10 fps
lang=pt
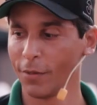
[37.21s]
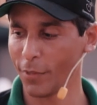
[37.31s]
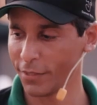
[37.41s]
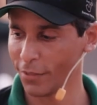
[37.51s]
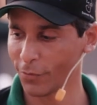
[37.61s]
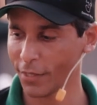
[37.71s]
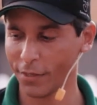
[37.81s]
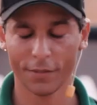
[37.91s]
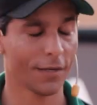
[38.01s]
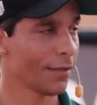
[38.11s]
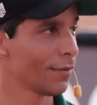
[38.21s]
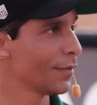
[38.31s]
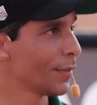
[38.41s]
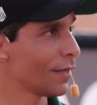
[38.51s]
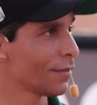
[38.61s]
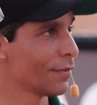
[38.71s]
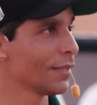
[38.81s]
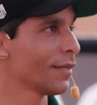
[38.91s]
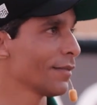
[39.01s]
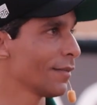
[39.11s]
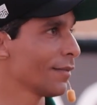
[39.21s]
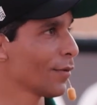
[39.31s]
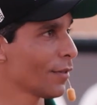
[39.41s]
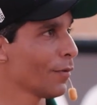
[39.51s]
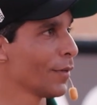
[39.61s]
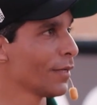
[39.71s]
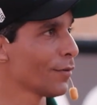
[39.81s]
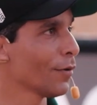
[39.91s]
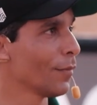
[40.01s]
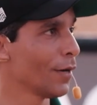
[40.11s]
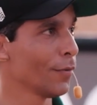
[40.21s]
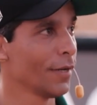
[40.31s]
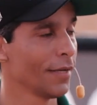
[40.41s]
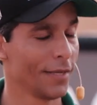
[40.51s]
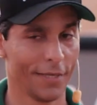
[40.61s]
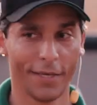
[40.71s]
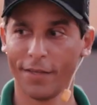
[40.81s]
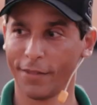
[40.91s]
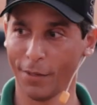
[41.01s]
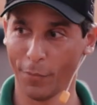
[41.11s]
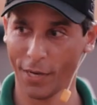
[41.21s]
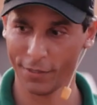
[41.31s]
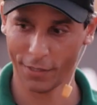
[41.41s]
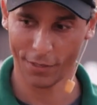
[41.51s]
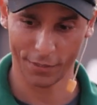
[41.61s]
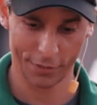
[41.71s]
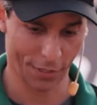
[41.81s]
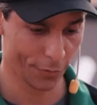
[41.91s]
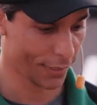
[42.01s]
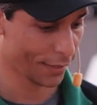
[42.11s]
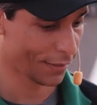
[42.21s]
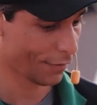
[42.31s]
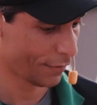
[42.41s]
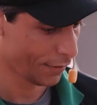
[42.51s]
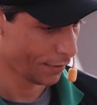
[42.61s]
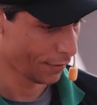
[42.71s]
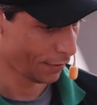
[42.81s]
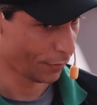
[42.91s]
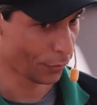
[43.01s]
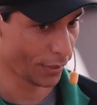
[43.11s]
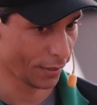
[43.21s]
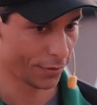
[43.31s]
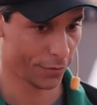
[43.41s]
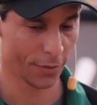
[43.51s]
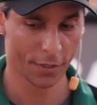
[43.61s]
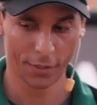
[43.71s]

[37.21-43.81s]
mas ele não está cansado, a respiração dele está totalmente normal e ele está mais relaxado do que estava no início.